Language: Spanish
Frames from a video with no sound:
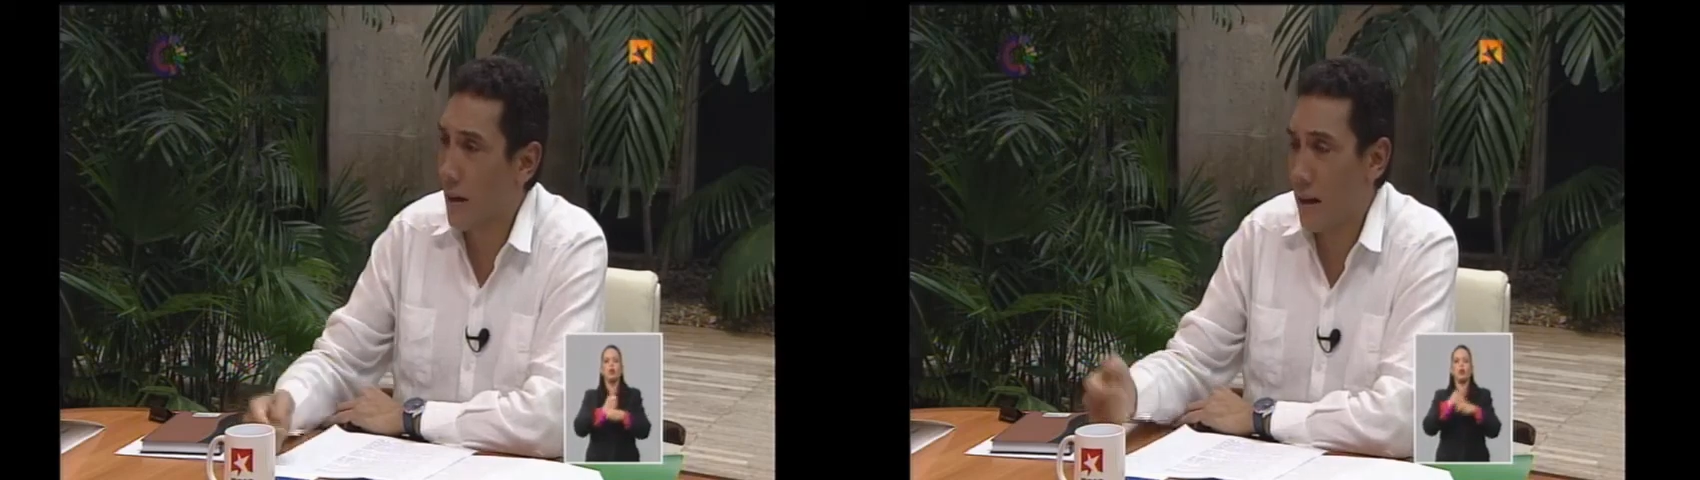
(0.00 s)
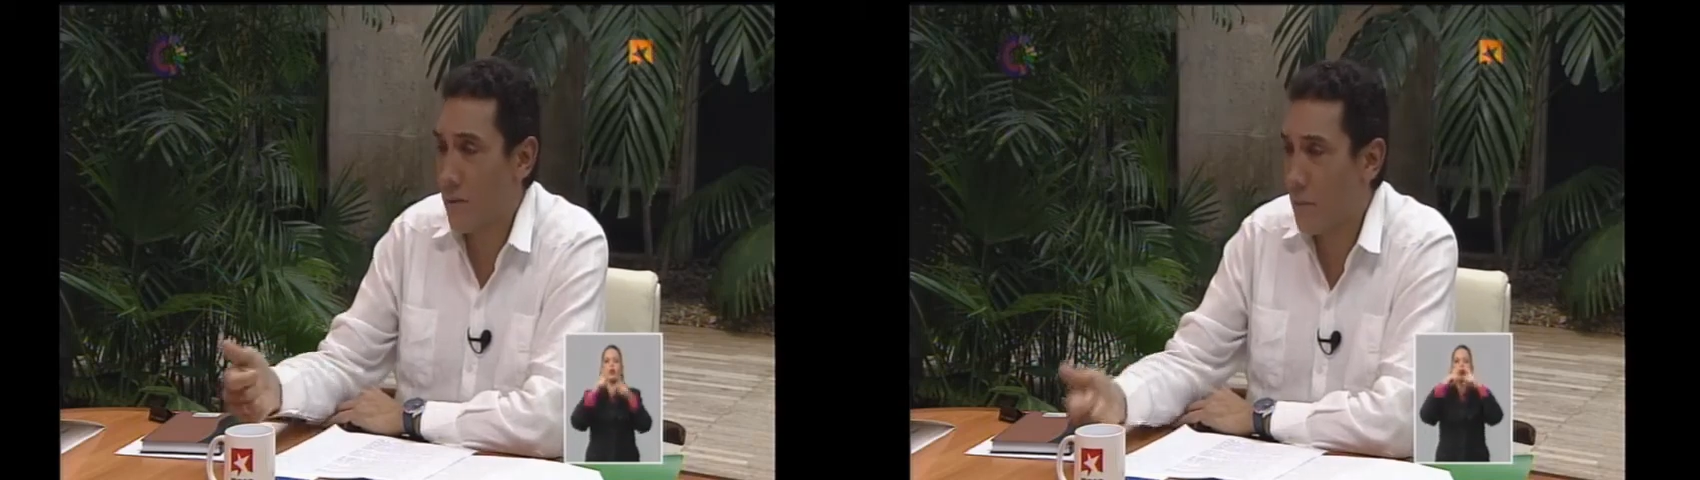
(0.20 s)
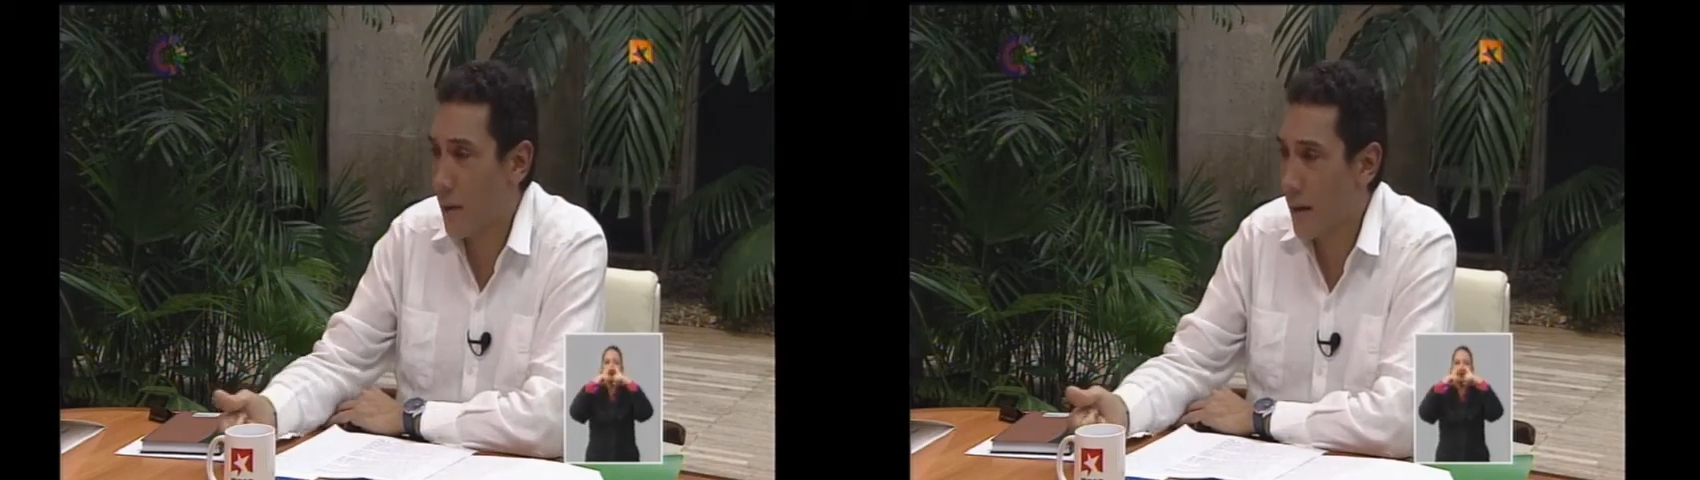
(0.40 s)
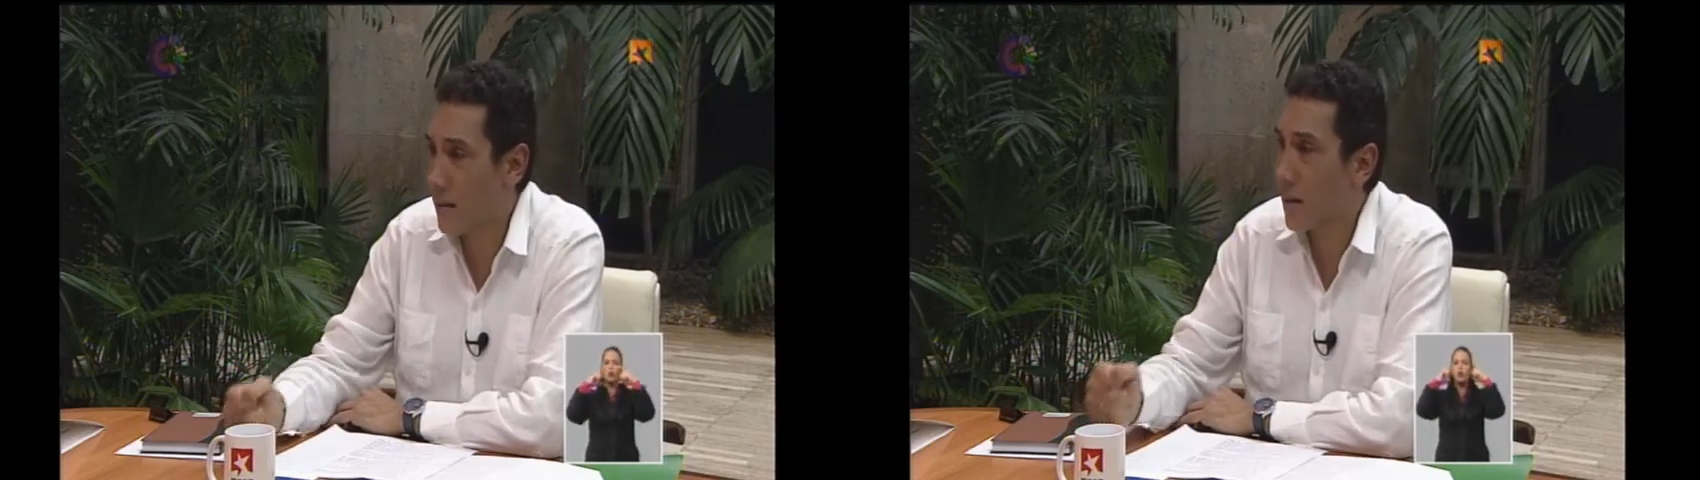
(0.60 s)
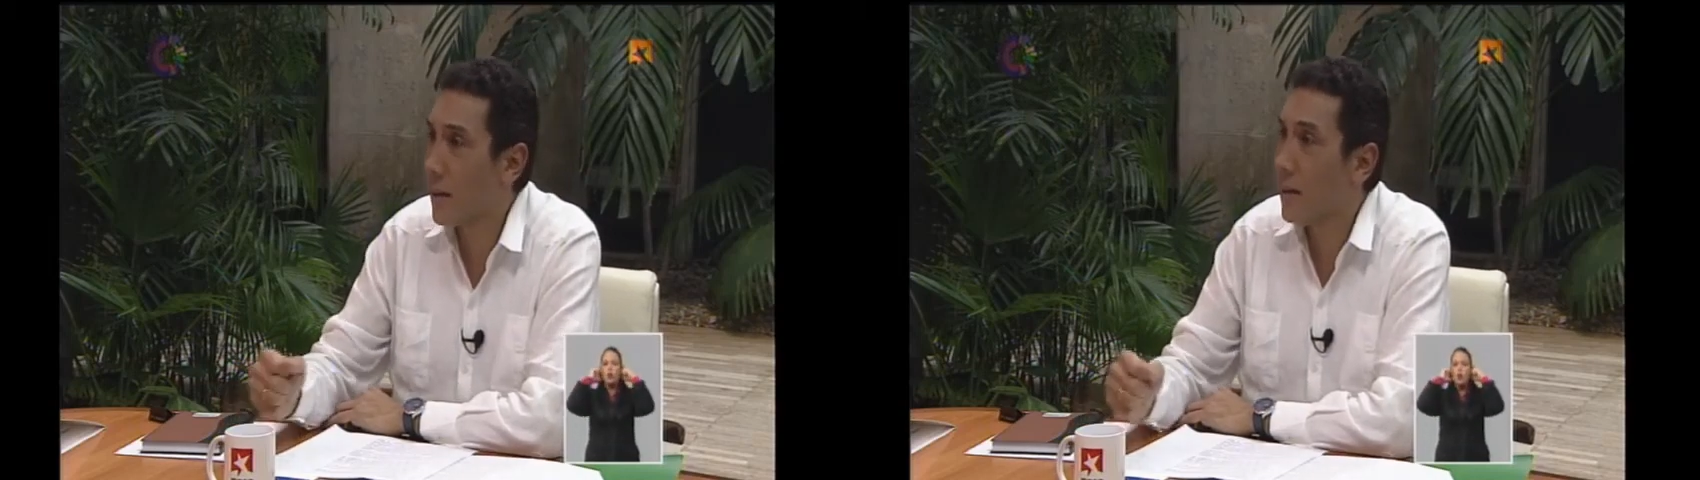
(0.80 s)
la
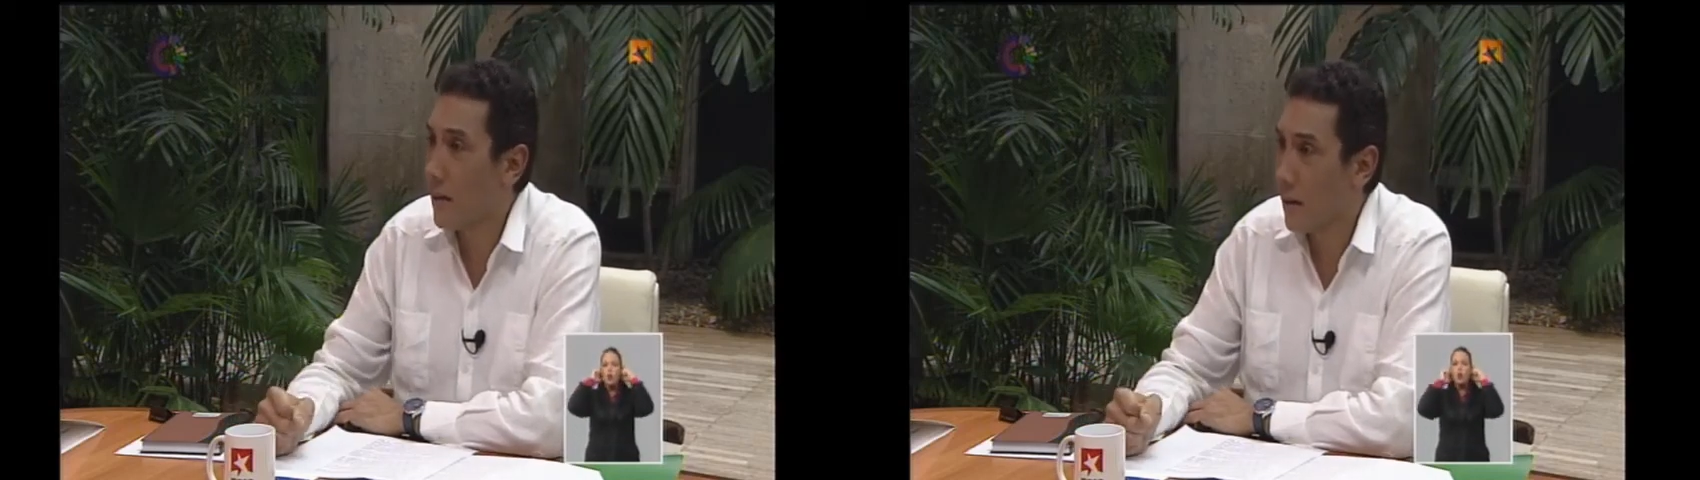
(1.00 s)
limpieza,